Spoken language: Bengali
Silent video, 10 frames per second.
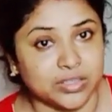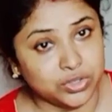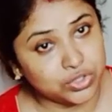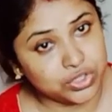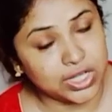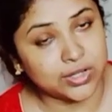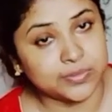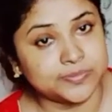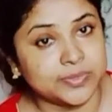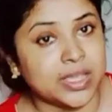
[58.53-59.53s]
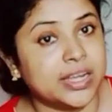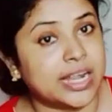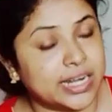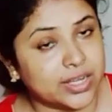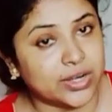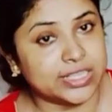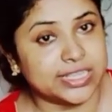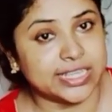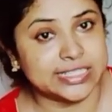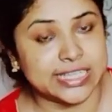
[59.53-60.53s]
তো চলো রান্নাঘরের
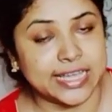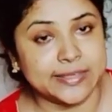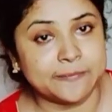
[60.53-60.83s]
দিকে যাই